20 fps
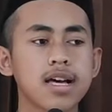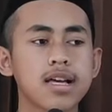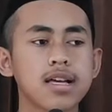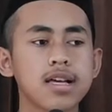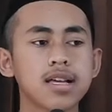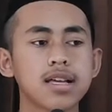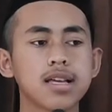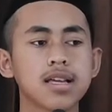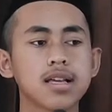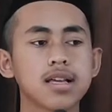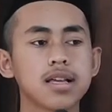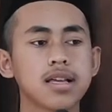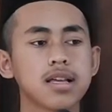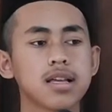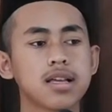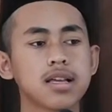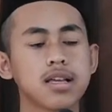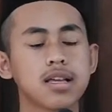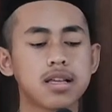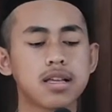Ya.
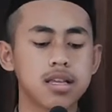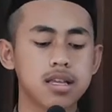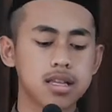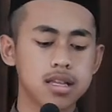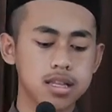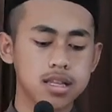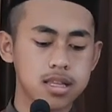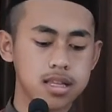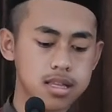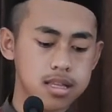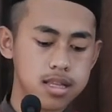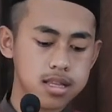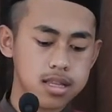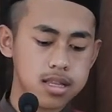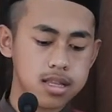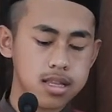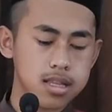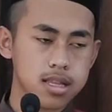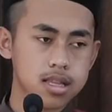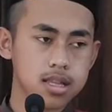
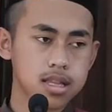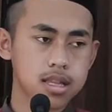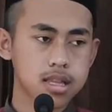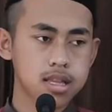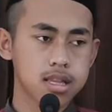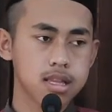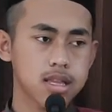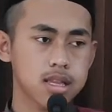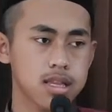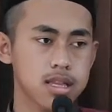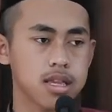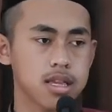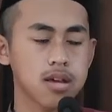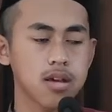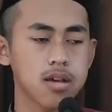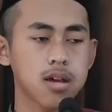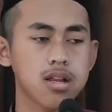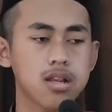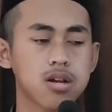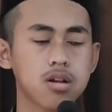Inhirafnya nggak usah ikut.
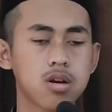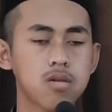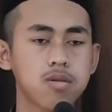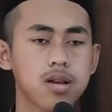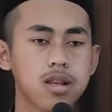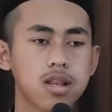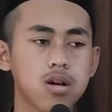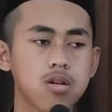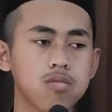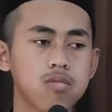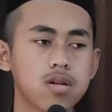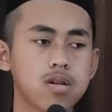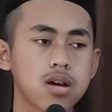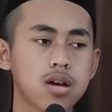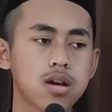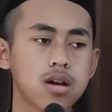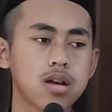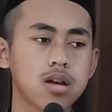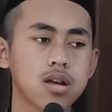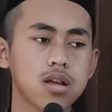Ya, hanya sampai
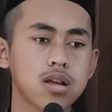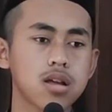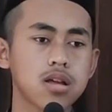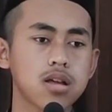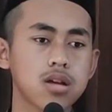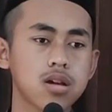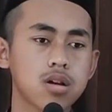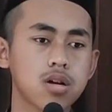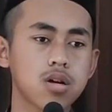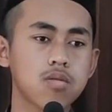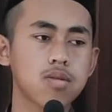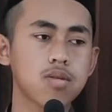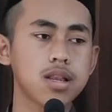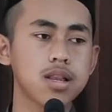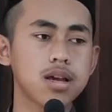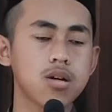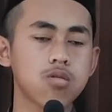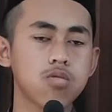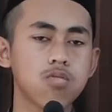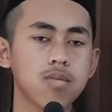qabalahuma.
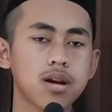Ya.